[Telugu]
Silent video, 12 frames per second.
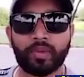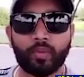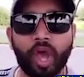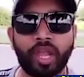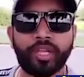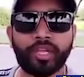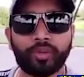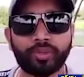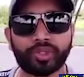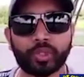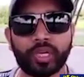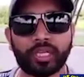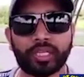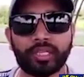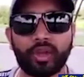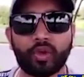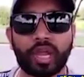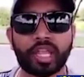వాలంటీర్ ఉద్యోగాల
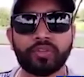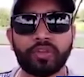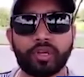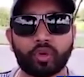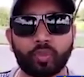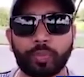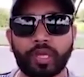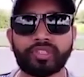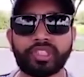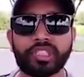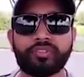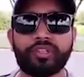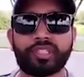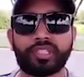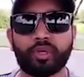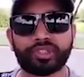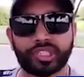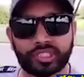కింద ఒక ఐదు వేల రూపాయలు జీతం ఇచ్చి
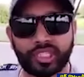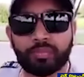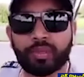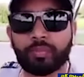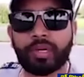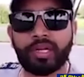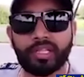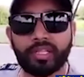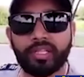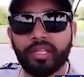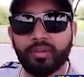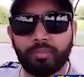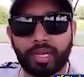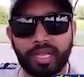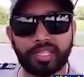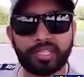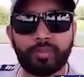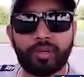ఒక చెత్త డబ్బా బండి మన
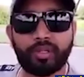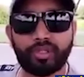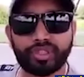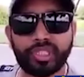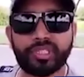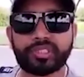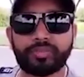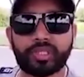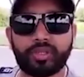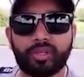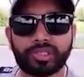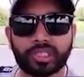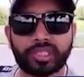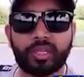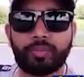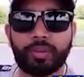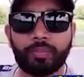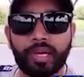హైదరాబాద్లో జిహెచ్ఎంసీలో చెత్త
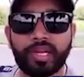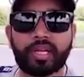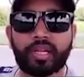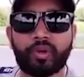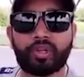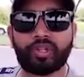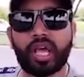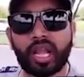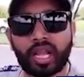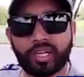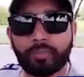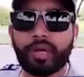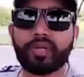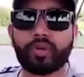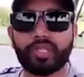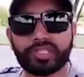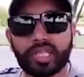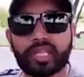డబ్బా బండి ఎట్లా ఉంటుందో అలాంటి బండి
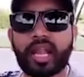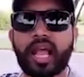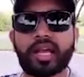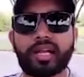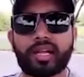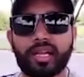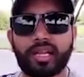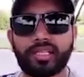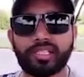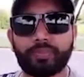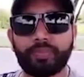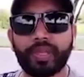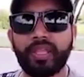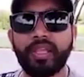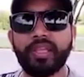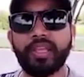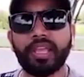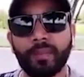కొనిచ్చి అది లాగండి రాయా అని చెప్పి
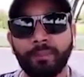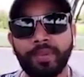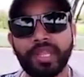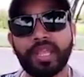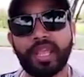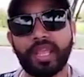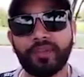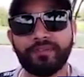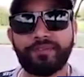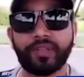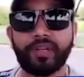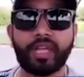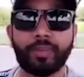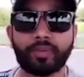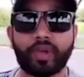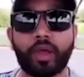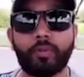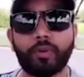ఎంబీఏ ఎంఫిల్
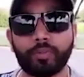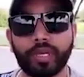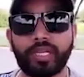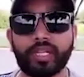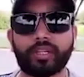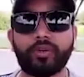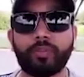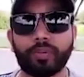ఎంకామ్ బీటెక్